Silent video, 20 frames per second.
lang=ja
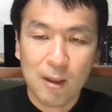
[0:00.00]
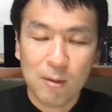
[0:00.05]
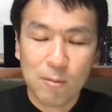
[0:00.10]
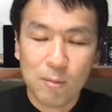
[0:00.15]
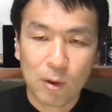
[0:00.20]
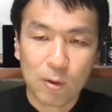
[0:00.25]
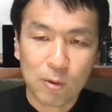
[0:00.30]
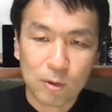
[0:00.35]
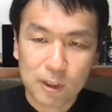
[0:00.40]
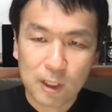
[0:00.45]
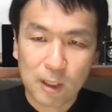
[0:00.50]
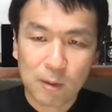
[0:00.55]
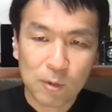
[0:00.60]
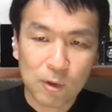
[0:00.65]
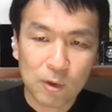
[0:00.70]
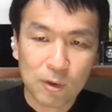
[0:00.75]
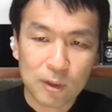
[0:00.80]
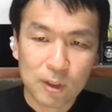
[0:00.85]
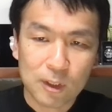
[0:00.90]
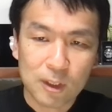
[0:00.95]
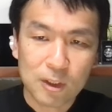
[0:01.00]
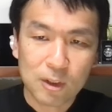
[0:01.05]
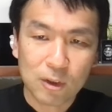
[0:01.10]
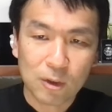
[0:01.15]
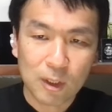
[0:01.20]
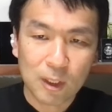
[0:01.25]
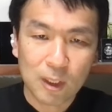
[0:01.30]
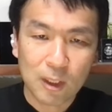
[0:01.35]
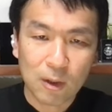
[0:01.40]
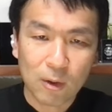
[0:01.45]
まこちらも一緒
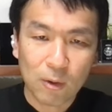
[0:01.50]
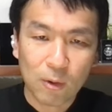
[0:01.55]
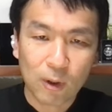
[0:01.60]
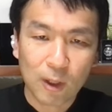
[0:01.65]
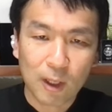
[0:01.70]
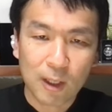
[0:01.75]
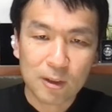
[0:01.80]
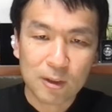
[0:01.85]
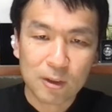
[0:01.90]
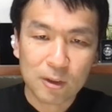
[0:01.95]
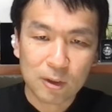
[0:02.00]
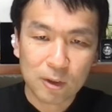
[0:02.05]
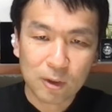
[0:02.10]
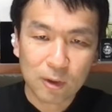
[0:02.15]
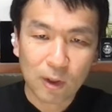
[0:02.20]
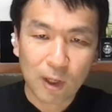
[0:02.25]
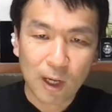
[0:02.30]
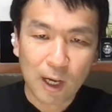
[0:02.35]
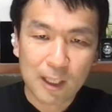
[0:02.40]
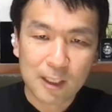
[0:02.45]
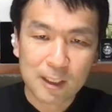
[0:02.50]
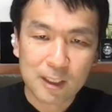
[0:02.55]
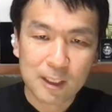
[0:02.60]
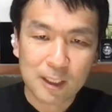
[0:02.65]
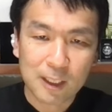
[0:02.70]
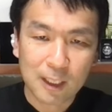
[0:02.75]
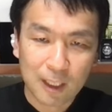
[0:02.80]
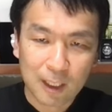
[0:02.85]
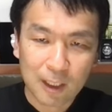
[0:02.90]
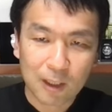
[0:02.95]
に保管すると安
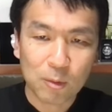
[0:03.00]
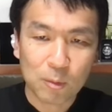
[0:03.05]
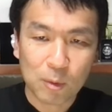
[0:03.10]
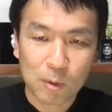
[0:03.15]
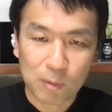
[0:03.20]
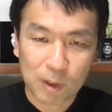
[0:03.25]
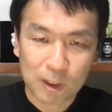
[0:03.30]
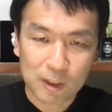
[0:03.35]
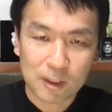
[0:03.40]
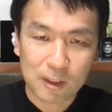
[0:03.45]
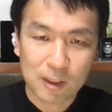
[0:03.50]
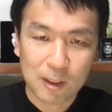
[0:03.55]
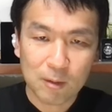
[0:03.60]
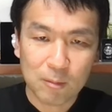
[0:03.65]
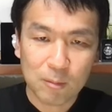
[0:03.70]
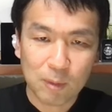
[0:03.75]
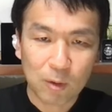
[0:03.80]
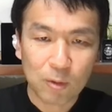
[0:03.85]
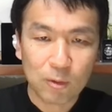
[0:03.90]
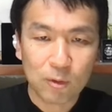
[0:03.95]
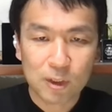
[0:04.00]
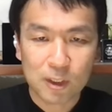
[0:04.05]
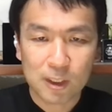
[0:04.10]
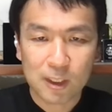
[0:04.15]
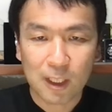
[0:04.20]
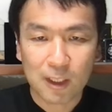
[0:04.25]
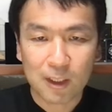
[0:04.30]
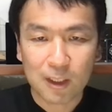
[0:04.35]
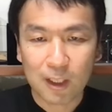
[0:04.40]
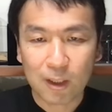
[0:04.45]
心かなと思います。まこの
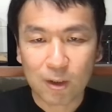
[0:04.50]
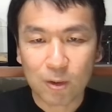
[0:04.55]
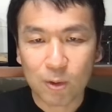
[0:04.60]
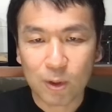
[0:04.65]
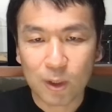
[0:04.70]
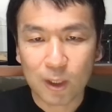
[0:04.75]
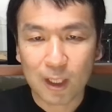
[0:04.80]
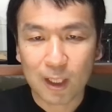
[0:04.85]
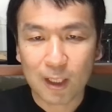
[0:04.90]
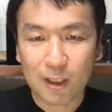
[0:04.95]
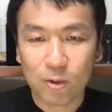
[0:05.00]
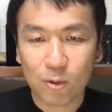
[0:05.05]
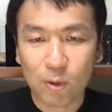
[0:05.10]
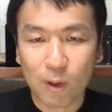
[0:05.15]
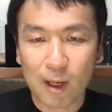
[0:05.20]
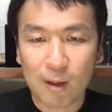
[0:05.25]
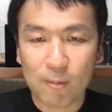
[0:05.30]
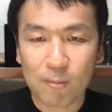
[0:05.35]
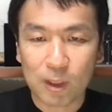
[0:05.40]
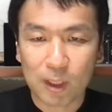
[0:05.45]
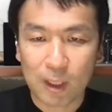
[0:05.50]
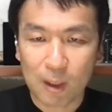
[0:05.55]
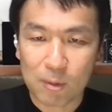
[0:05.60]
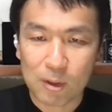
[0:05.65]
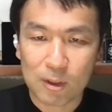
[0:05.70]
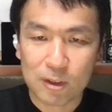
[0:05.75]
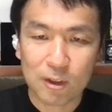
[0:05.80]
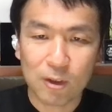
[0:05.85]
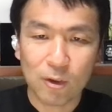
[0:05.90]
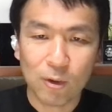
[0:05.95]
CRI コインカードはまた
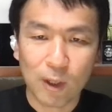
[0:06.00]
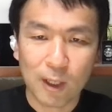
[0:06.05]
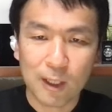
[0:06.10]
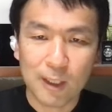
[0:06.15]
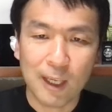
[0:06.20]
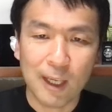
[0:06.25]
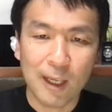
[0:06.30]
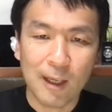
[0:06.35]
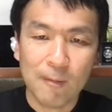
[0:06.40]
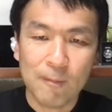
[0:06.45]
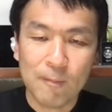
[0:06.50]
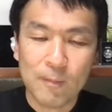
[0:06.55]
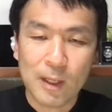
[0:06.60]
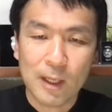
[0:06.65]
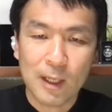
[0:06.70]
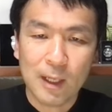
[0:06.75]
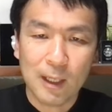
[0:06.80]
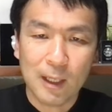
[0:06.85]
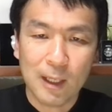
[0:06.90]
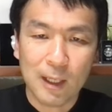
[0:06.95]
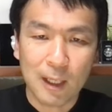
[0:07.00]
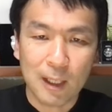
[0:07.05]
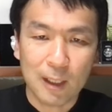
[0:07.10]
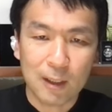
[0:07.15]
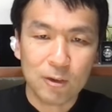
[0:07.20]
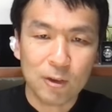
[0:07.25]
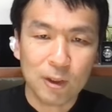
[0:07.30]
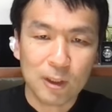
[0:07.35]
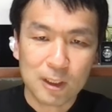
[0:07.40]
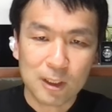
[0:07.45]
別動画で、えー、
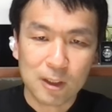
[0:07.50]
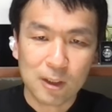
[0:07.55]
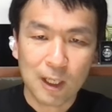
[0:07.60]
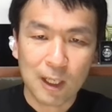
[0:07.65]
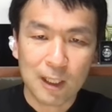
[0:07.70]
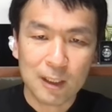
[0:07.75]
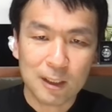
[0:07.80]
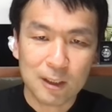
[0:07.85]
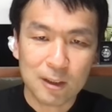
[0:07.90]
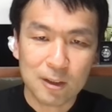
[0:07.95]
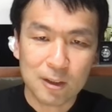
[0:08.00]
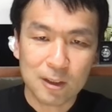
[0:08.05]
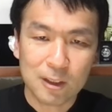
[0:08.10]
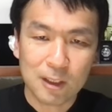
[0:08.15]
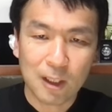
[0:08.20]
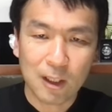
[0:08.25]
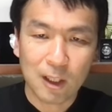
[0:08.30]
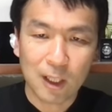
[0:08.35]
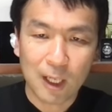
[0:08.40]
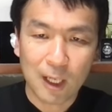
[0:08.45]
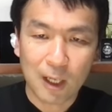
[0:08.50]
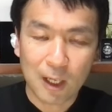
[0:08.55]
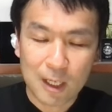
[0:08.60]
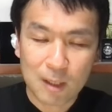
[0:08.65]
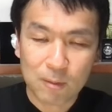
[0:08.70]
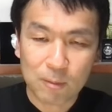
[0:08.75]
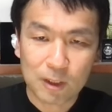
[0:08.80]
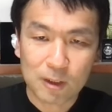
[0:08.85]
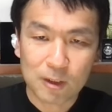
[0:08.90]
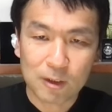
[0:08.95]
詳しく解説してあ
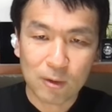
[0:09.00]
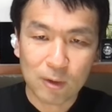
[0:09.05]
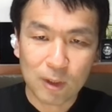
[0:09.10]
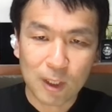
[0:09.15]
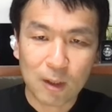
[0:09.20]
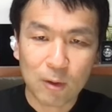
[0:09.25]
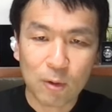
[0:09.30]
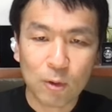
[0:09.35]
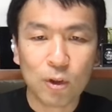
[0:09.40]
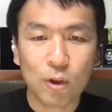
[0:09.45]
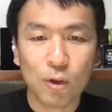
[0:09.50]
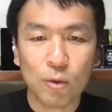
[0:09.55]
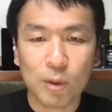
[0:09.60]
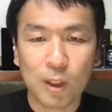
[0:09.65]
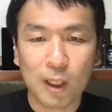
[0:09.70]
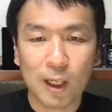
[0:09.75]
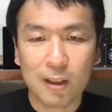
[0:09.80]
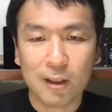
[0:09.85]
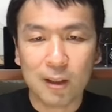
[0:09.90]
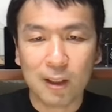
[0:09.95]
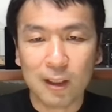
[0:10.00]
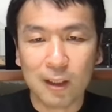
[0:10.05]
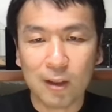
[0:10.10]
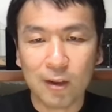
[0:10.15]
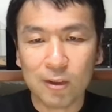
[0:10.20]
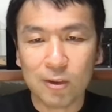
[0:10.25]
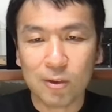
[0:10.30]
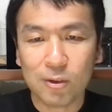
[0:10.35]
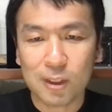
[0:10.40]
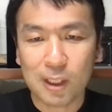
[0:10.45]
りますので、ご興味がある方
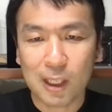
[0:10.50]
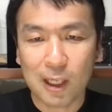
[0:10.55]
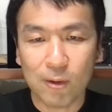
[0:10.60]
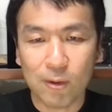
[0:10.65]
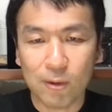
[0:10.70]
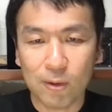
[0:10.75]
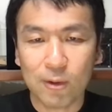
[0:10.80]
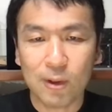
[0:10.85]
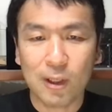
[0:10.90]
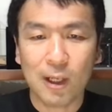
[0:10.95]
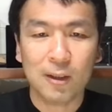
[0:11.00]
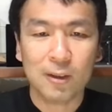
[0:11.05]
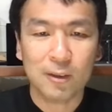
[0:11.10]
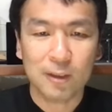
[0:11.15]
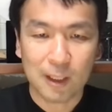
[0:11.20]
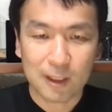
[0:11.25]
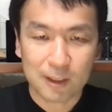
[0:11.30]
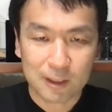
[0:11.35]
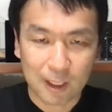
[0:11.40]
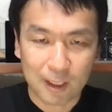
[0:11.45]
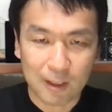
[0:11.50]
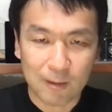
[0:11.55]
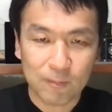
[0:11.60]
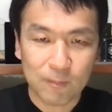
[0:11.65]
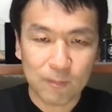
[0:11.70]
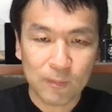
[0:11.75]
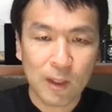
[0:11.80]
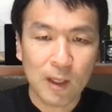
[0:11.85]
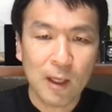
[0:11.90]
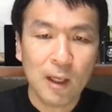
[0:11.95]
はそちらをご覧くださ
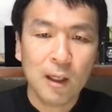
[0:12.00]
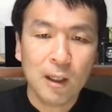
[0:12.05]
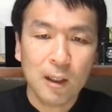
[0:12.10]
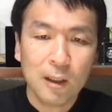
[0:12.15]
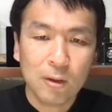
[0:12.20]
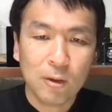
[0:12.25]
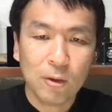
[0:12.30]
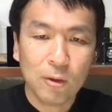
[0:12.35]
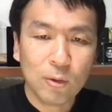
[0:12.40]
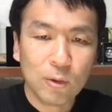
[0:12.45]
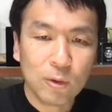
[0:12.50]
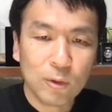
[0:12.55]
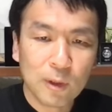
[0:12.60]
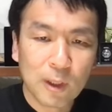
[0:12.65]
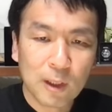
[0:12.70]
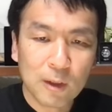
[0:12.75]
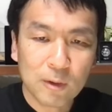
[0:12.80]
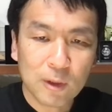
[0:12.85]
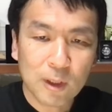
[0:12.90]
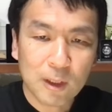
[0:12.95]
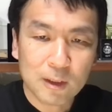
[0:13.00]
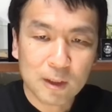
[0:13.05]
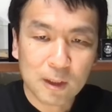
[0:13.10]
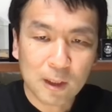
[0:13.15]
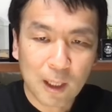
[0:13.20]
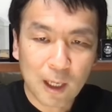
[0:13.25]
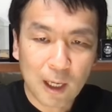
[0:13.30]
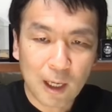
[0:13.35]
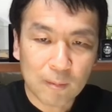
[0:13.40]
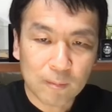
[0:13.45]
い。ということなのです
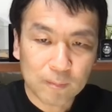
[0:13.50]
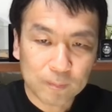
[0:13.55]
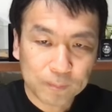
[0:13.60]
が